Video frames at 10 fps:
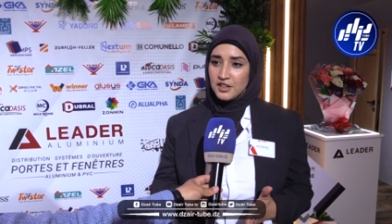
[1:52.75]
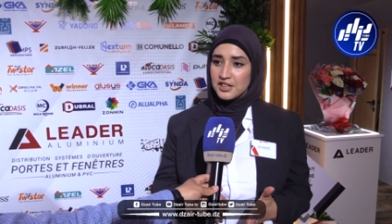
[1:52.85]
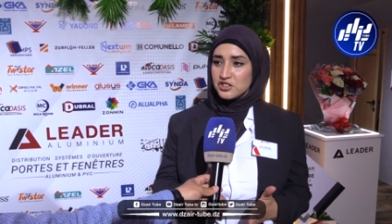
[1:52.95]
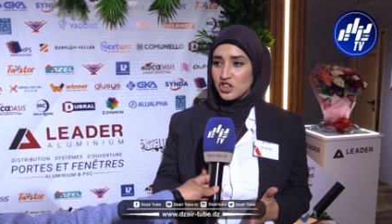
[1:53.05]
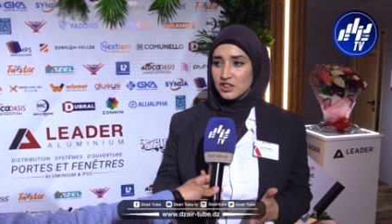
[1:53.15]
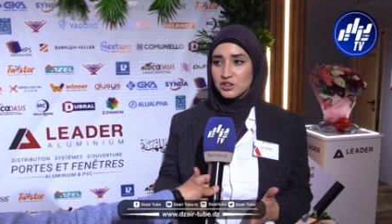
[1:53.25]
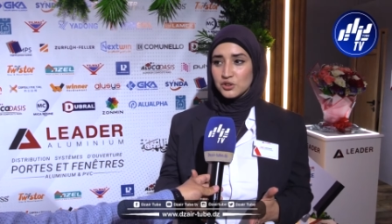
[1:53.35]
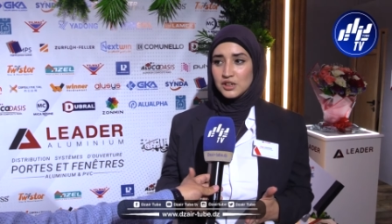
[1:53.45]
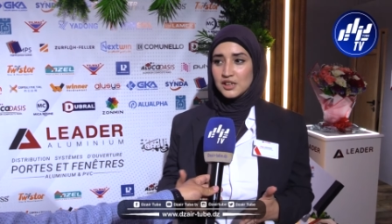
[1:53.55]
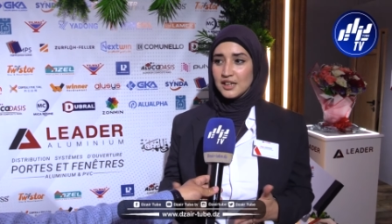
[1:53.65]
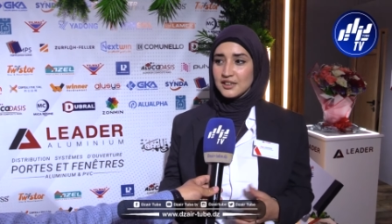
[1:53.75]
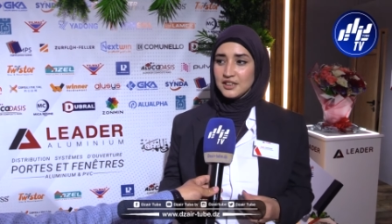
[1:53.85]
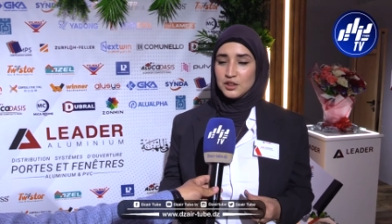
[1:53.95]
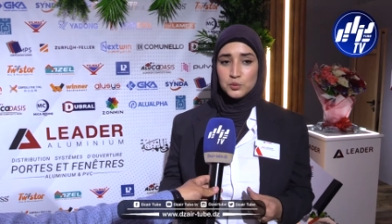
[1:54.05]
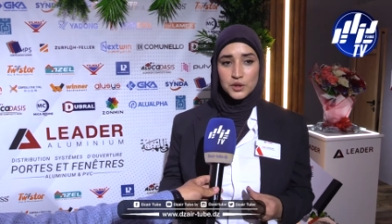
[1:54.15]
الناس تجي عندك تقول لك
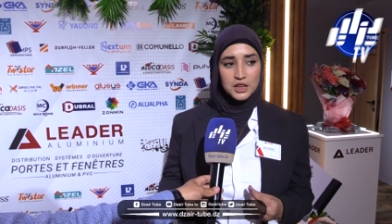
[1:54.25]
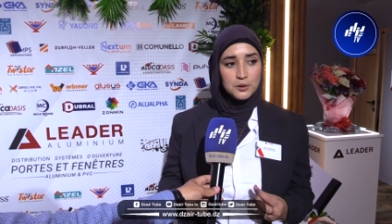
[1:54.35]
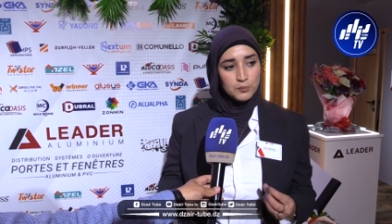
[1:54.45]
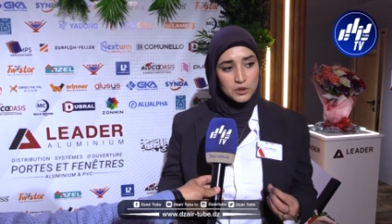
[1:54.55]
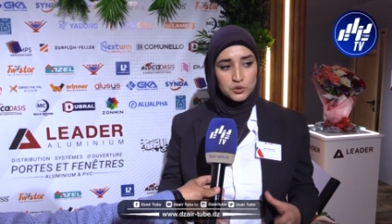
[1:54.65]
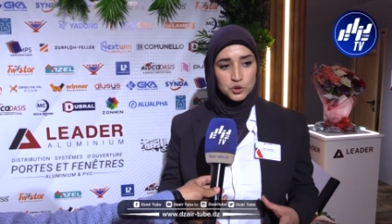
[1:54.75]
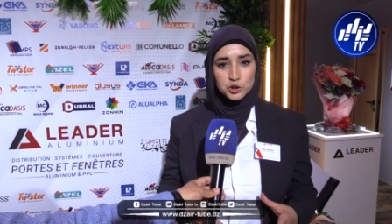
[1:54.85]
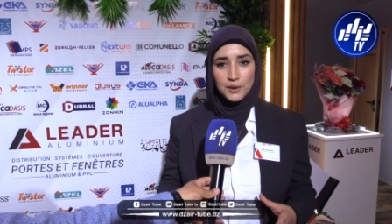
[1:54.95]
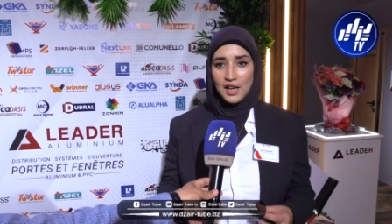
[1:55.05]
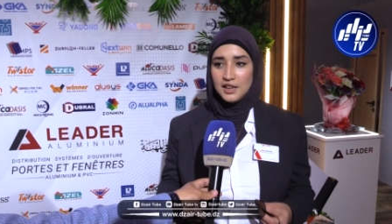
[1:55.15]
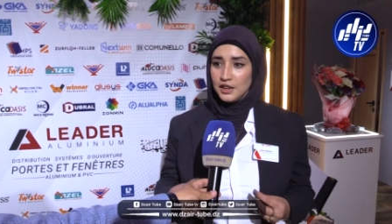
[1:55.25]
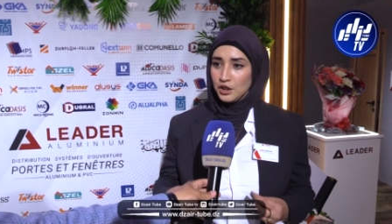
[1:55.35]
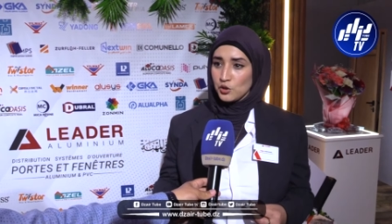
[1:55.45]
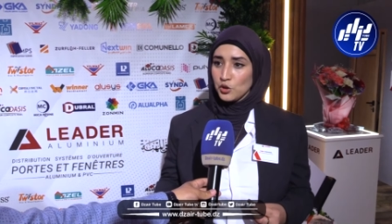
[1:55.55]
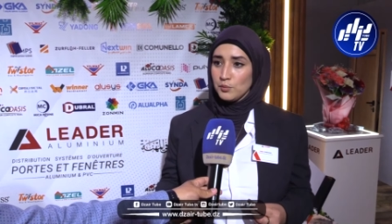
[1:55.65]
اعطيني وريني منتوج
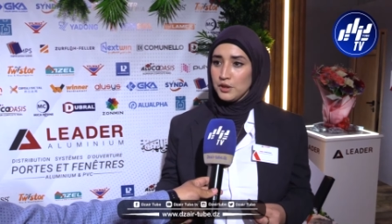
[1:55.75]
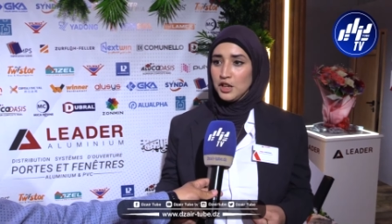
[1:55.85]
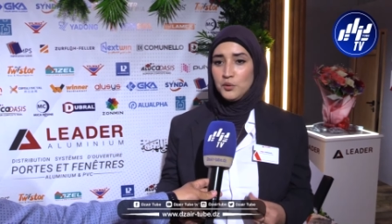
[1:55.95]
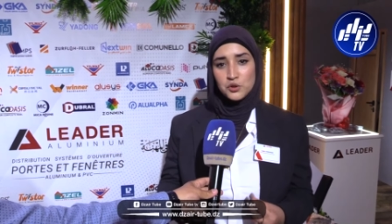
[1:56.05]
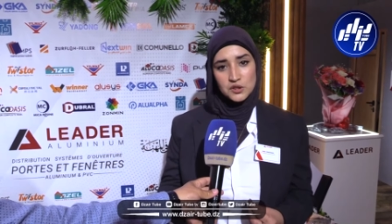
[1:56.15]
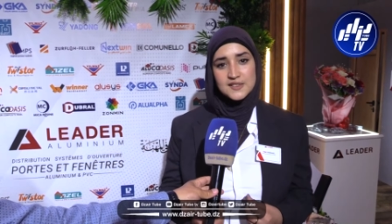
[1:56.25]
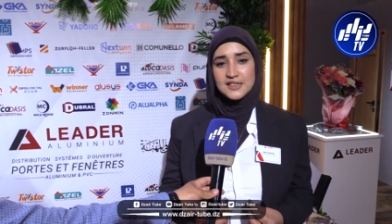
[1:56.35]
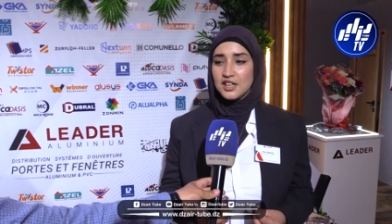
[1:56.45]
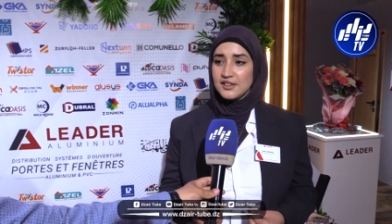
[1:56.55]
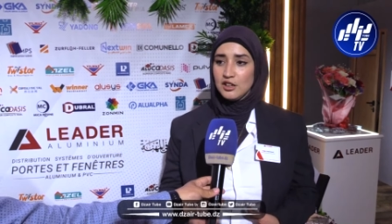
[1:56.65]
محلي يكون مليح ويكون السعر